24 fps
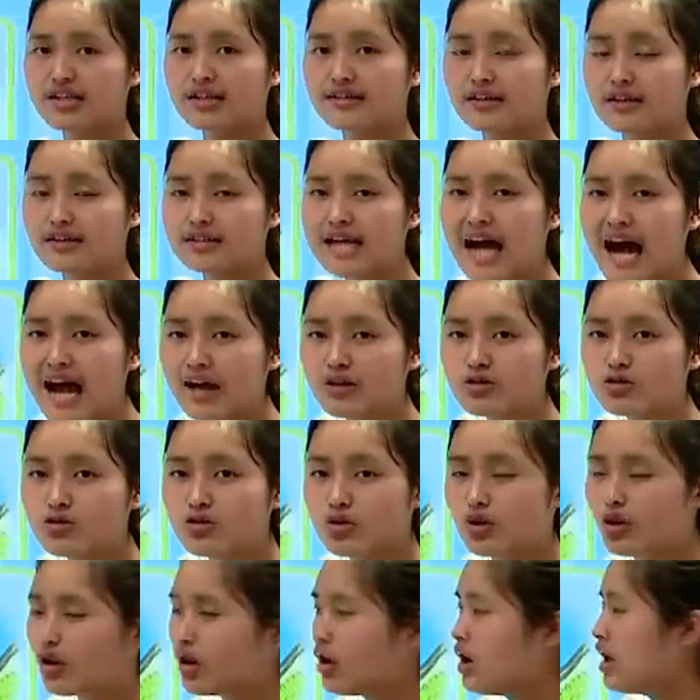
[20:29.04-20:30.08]
之间的差
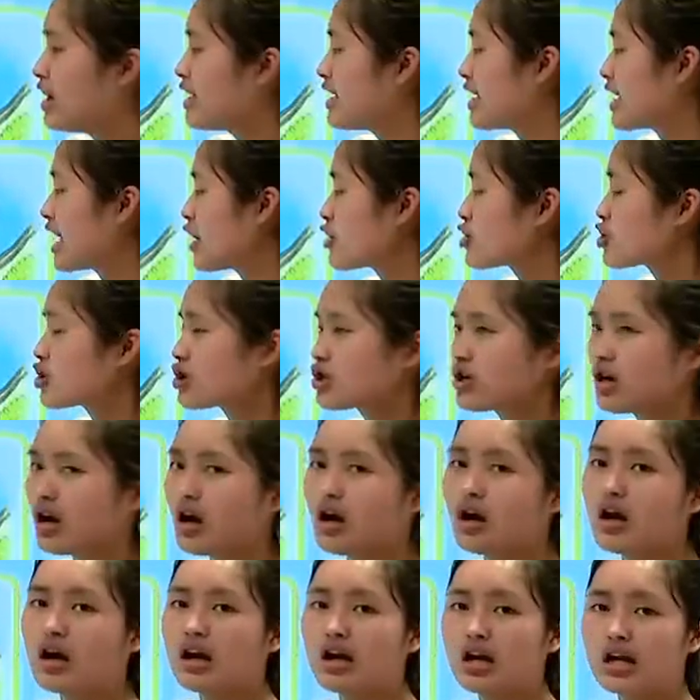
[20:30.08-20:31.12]
距应该
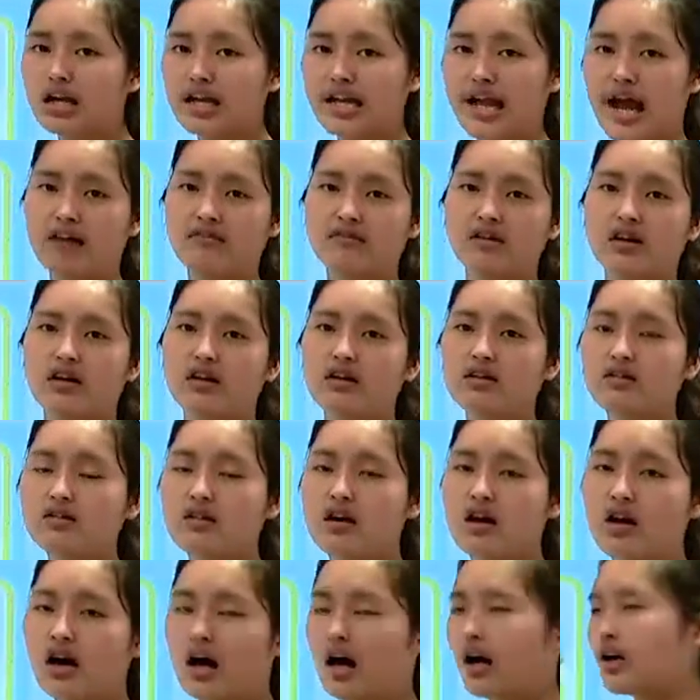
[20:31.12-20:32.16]
是。两
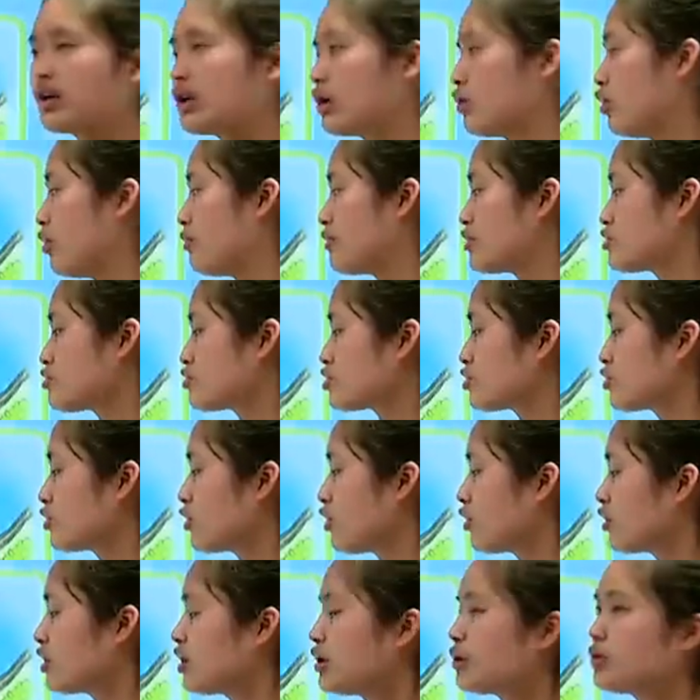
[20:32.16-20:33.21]
人好，因为我们就是
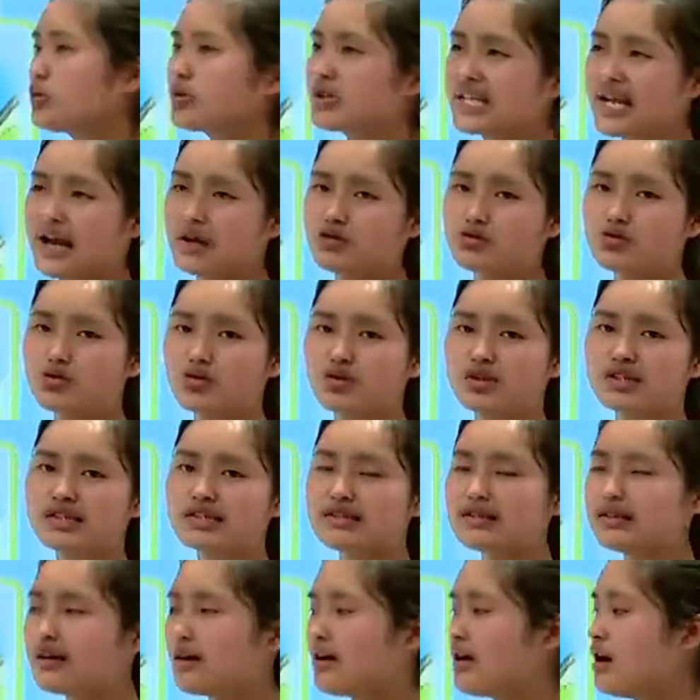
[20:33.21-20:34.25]
用六减去
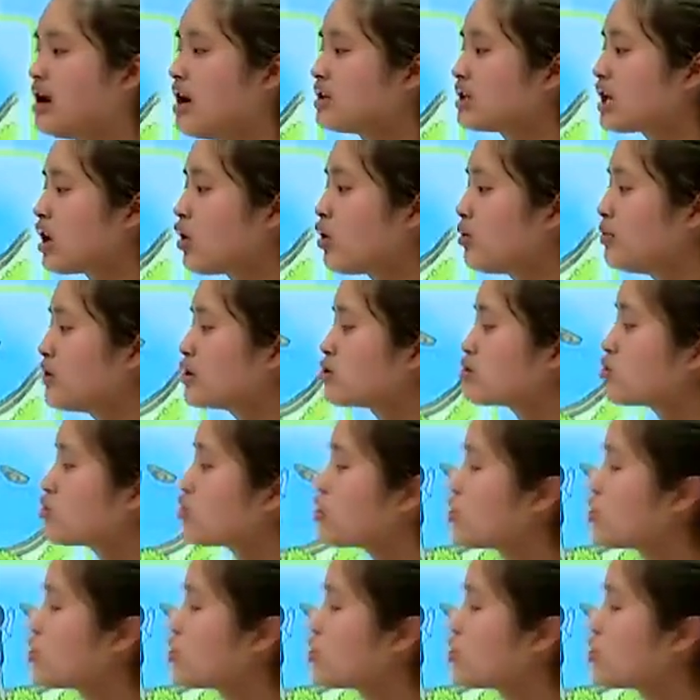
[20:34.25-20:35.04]
四，那我们